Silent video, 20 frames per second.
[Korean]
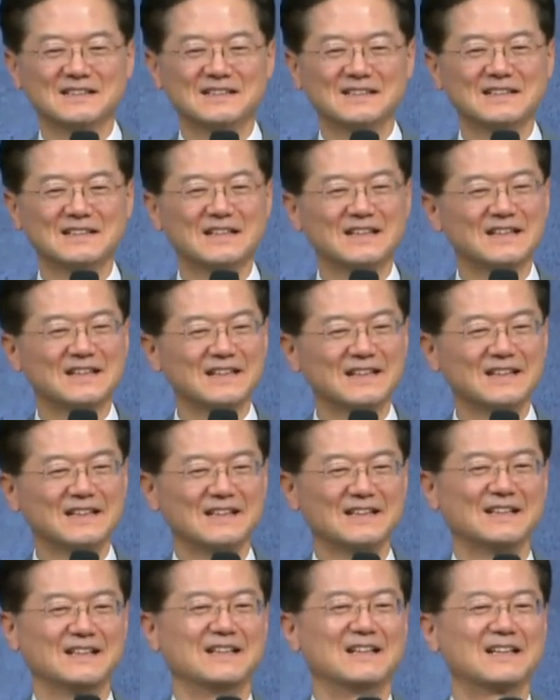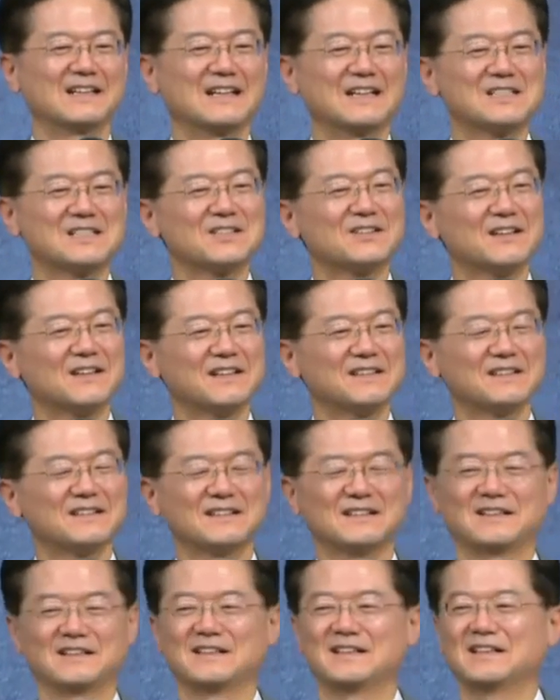내가 처한
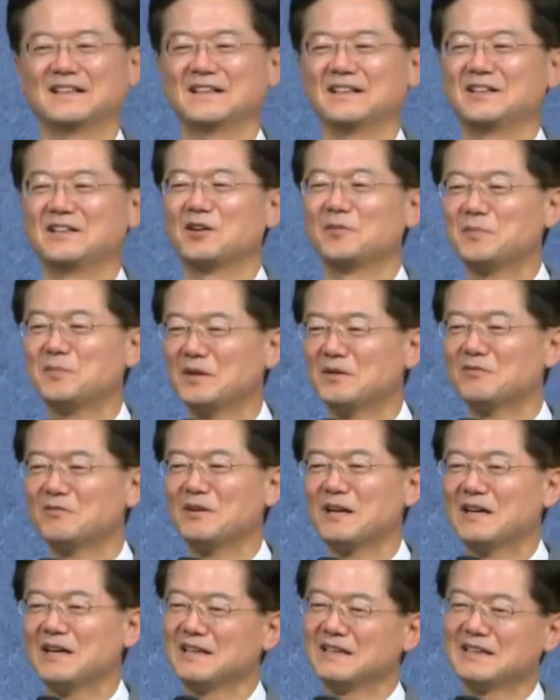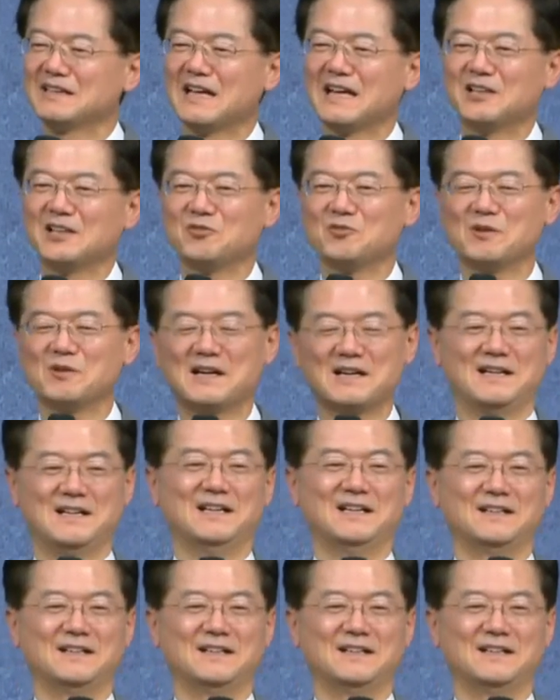형편과 나이와